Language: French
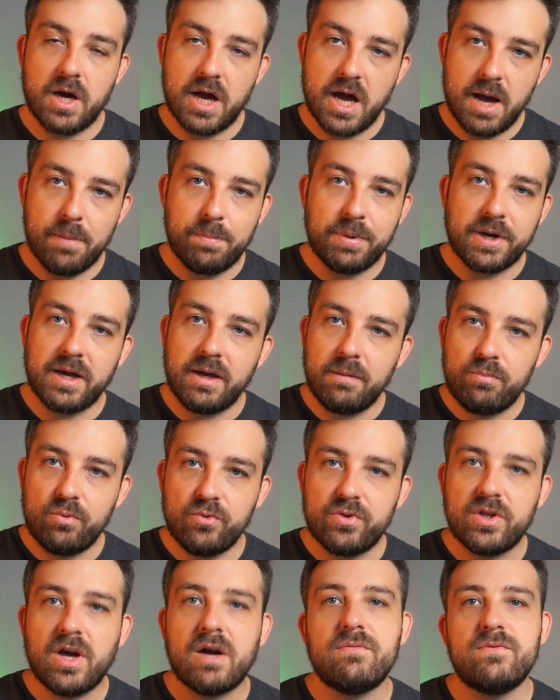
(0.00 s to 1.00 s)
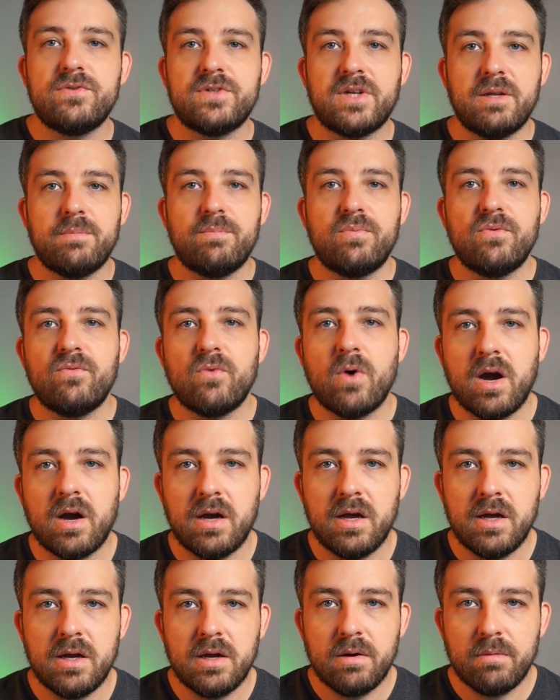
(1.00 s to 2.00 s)
Après, plus tard, vous allez pouvoir
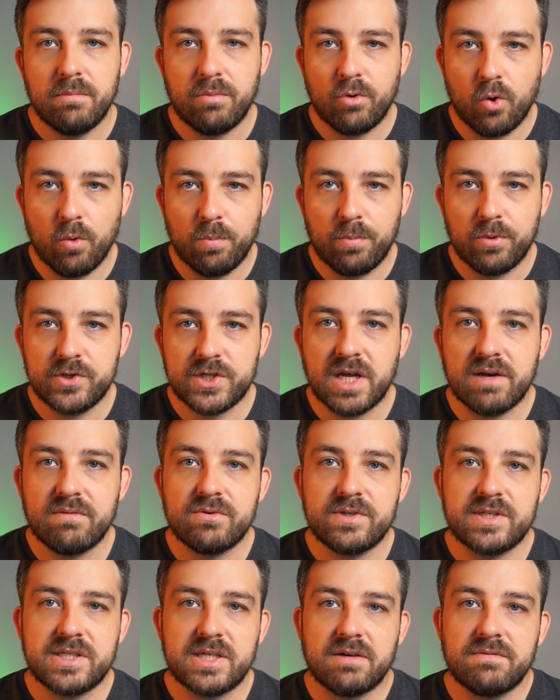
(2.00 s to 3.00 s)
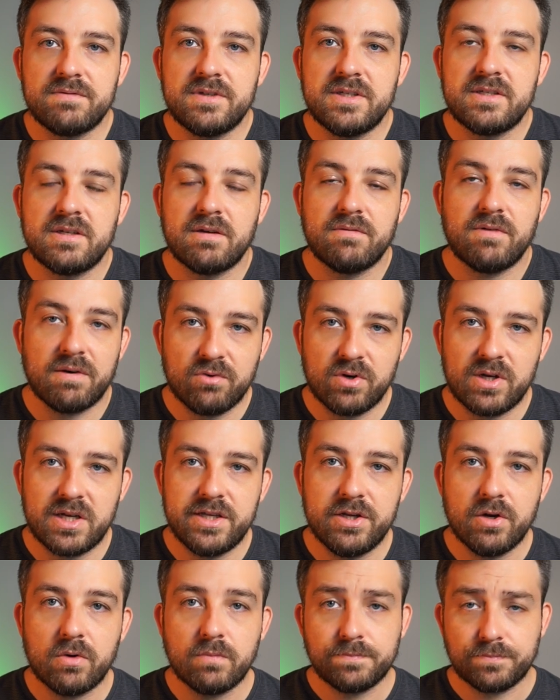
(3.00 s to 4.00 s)
proposer à vos services, à vos
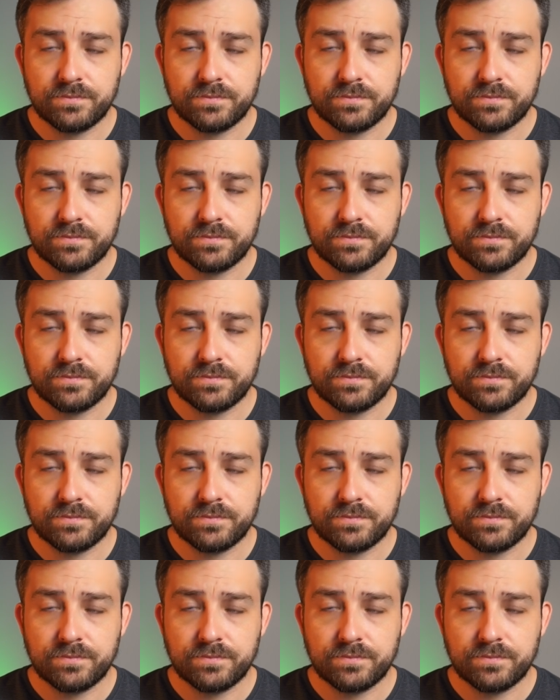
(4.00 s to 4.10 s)
clients,